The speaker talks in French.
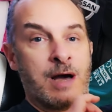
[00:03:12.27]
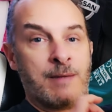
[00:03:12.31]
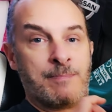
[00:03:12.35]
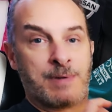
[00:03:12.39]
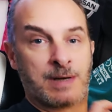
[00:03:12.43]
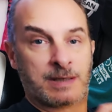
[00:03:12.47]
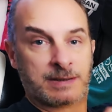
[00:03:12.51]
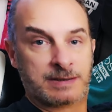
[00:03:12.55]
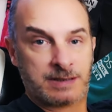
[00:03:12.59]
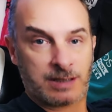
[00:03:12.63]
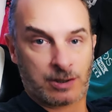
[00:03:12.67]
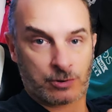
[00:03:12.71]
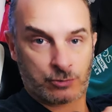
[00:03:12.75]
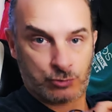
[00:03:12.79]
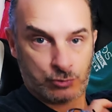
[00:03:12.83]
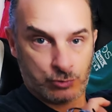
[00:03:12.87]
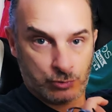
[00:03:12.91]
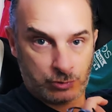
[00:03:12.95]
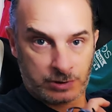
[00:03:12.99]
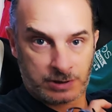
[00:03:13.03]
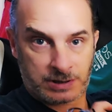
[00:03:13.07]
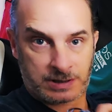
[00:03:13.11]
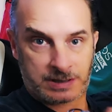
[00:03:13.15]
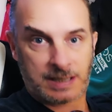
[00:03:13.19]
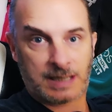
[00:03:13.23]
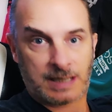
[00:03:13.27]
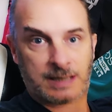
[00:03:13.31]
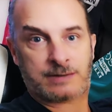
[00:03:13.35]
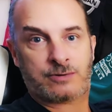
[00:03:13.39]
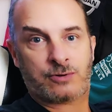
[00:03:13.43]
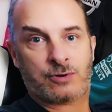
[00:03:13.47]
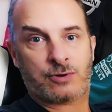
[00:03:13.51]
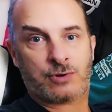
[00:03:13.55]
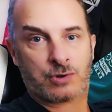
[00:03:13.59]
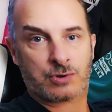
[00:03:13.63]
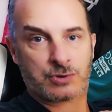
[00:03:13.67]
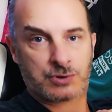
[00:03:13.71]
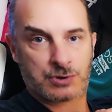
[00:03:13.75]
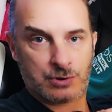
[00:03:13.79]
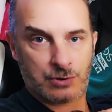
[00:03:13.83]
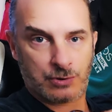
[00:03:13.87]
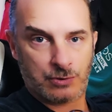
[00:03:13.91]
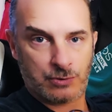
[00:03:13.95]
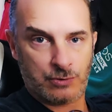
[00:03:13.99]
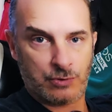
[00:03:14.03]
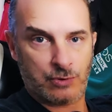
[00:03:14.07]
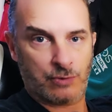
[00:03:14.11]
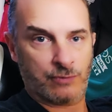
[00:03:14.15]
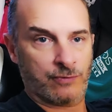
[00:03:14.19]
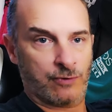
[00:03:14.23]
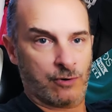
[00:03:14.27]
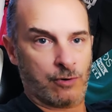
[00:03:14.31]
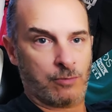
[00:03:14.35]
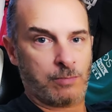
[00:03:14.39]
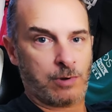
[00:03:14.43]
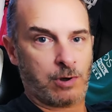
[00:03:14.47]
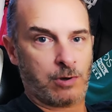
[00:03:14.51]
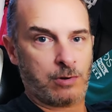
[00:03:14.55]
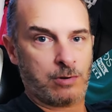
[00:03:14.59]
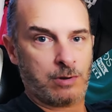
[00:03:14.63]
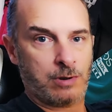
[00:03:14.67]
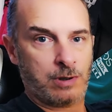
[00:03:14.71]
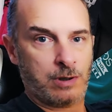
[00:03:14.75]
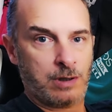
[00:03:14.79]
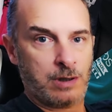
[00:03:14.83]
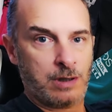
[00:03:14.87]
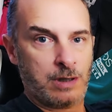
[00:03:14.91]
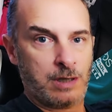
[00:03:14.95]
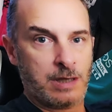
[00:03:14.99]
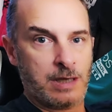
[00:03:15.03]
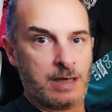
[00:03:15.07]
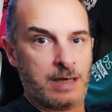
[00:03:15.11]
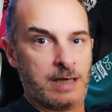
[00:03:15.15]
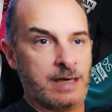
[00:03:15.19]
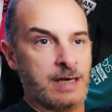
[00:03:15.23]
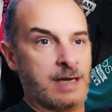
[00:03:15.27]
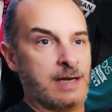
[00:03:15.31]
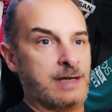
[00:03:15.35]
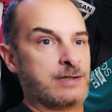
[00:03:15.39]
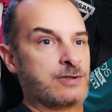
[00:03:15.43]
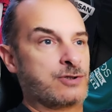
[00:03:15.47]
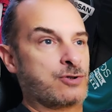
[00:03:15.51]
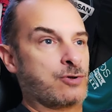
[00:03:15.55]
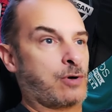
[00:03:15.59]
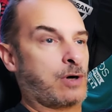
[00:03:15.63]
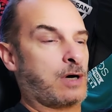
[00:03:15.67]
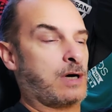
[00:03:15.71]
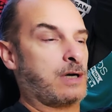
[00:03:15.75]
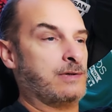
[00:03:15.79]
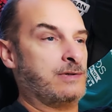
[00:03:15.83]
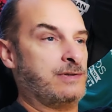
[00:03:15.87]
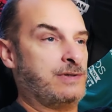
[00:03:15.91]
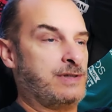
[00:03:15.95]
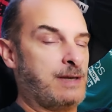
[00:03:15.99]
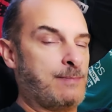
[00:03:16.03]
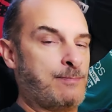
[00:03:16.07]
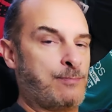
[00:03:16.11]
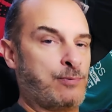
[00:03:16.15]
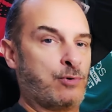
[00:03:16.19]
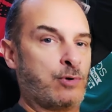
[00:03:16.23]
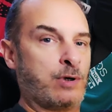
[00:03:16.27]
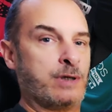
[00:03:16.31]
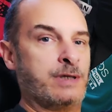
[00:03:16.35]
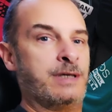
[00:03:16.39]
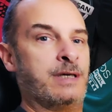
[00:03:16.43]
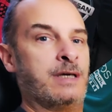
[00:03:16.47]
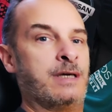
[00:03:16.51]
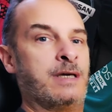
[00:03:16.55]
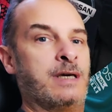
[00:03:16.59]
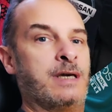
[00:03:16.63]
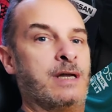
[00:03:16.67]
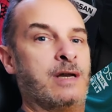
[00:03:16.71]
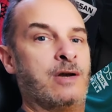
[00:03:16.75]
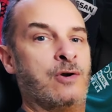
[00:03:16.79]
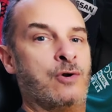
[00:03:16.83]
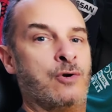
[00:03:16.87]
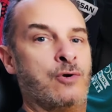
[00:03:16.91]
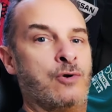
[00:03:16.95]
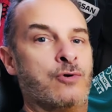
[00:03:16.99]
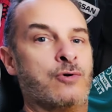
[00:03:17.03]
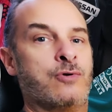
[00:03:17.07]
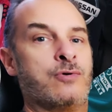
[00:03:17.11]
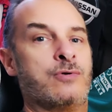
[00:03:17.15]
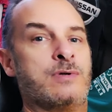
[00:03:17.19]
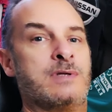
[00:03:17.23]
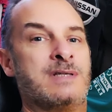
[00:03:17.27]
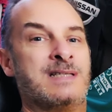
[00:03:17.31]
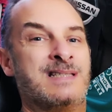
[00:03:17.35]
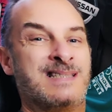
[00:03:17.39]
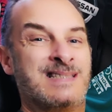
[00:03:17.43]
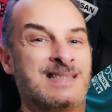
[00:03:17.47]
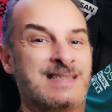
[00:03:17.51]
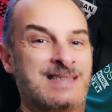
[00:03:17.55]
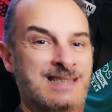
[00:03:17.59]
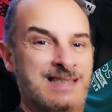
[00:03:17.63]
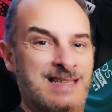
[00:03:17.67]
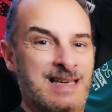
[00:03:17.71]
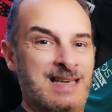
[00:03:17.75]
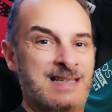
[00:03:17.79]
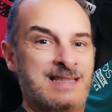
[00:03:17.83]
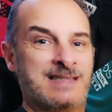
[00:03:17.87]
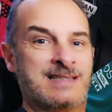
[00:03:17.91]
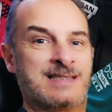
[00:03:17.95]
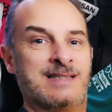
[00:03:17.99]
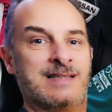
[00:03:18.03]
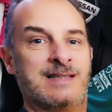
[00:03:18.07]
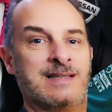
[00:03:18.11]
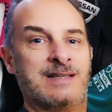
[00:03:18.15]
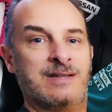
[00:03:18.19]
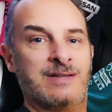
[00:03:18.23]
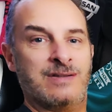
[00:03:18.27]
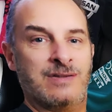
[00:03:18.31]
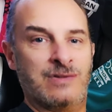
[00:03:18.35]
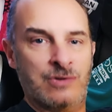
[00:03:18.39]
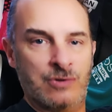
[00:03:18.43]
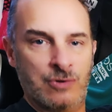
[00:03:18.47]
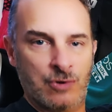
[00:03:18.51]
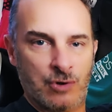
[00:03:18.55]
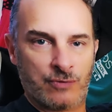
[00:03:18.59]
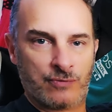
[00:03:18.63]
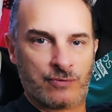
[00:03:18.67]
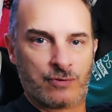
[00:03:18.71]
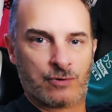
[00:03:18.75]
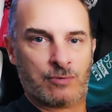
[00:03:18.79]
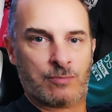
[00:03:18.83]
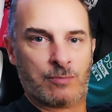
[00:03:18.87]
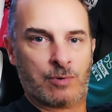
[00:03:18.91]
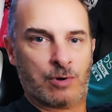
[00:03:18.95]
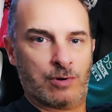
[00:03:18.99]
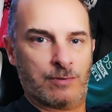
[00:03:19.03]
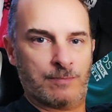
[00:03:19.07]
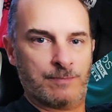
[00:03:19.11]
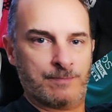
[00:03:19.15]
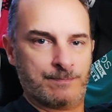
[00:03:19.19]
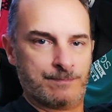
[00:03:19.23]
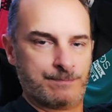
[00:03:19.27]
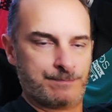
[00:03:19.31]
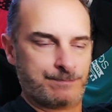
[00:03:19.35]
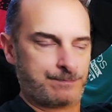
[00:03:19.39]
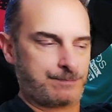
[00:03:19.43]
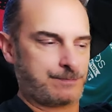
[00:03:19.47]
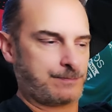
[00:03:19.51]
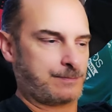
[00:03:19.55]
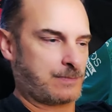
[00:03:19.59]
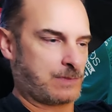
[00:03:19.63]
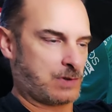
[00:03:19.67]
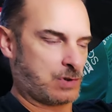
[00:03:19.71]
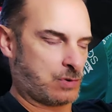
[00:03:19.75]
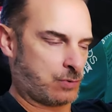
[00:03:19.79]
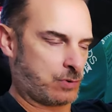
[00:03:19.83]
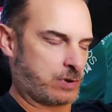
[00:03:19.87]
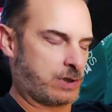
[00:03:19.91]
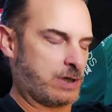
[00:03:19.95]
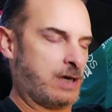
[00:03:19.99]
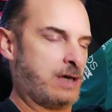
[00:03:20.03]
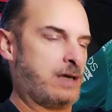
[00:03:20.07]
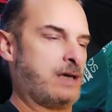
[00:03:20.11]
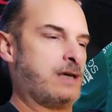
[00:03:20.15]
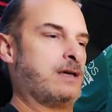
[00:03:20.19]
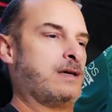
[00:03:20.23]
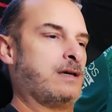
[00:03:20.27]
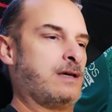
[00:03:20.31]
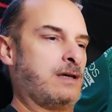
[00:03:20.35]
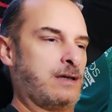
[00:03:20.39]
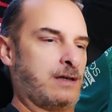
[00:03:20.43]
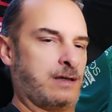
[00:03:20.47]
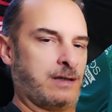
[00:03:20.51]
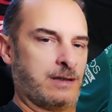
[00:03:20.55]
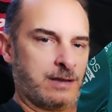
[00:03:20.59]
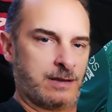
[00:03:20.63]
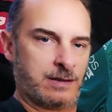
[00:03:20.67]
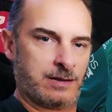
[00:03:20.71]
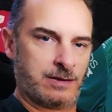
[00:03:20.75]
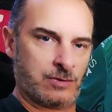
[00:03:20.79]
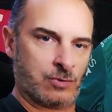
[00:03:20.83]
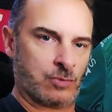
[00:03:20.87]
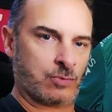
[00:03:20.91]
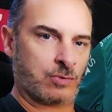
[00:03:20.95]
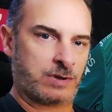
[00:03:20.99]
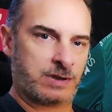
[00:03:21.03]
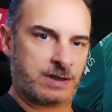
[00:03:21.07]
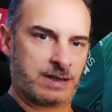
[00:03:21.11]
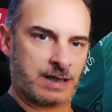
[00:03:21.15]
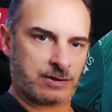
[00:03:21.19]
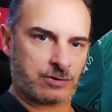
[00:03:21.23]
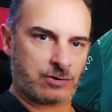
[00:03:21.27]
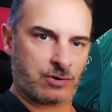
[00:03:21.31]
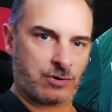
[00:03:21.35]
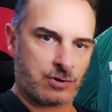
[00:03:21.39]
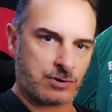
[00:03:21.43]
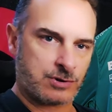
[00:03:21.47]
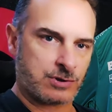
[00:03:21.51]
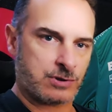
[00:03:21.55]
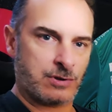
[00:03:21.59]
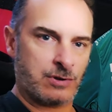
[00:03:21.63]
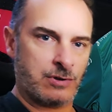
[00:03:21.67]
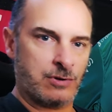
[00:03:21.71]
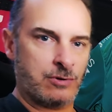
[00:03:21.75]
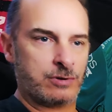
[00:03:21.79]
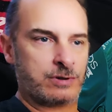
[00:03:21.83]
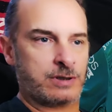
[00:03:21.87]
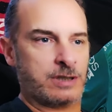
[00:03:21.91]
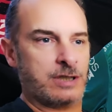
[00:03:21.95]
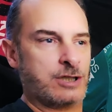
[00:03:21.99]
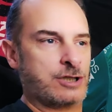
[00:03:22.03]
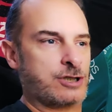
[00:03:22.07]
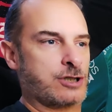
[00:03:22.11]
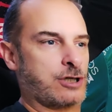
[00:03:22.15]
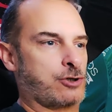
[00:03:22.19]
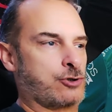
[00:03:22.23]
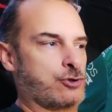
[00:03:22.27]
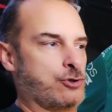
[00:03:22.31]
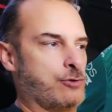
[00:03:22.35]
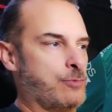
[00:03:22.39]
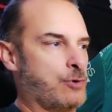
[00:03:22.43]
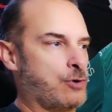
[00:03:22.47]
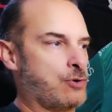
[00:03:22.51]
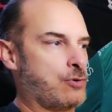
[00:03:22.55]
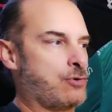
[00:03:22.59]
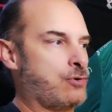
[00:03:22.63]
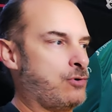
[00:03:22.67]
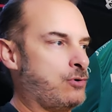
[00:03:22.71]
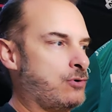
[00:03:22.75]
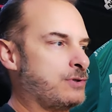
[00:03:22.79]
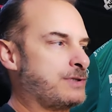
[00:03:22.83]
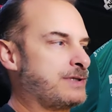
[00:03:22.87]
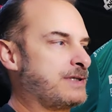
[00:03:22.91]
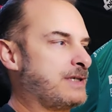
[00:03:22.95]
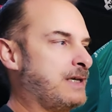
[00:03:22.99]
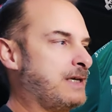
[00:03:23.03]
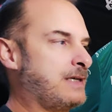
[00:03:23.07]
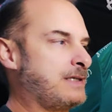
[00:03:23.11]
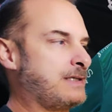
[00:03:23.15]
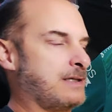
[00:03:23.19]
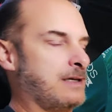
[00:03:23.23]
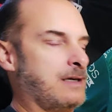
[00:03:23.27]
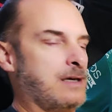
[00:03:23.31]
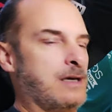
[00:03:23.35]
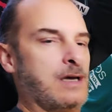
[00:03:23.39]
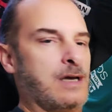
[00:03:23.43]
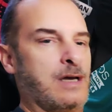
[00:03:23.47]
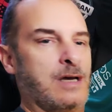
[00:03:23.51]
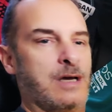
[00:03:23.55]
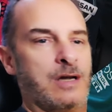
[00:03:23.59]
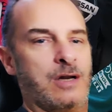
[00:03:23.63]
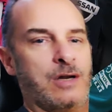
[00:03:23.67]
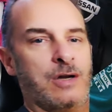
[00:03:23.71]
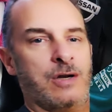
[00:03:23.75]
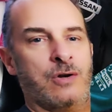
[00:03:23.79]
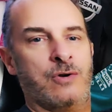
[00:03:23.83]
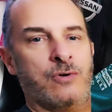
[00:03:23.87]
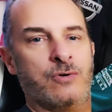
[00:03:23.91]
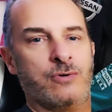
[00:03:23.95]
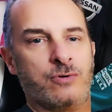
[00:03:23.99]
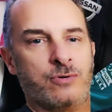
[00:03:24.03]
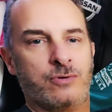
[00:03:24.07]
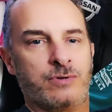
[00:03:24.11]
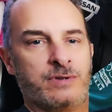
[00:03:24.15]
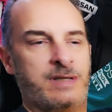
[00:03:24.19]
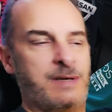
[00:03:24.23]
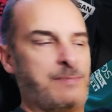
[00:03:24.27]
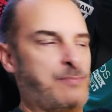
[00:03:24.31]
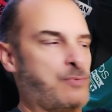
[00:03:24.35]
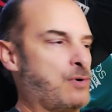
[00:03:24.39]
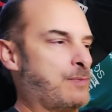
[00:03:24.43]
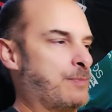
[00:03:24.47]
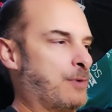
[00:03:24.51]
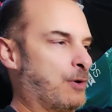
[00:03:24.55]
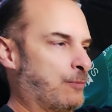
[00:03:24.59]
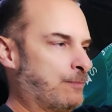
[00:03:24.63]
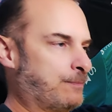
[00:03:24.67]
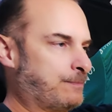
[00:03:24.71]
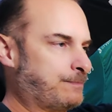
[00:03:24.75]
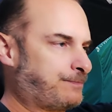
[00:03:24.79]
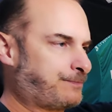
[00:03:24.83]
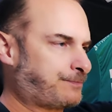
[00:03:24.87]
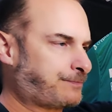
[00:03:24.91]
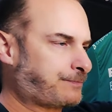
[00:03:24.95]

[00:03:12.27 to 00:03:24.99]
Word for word: à partir du 14 novembre et elle sera déployée le 16 novembre. Ok Donc 14, le téléchargement, le 16, le déploiement.